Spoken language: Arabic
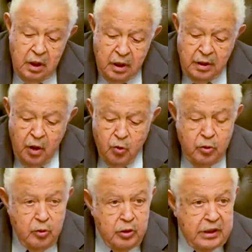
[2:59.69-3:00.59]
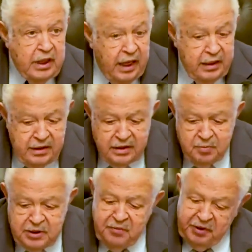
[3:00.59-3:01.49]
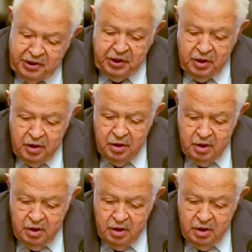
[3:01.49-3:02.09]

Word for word: أنه يتحدث بصفته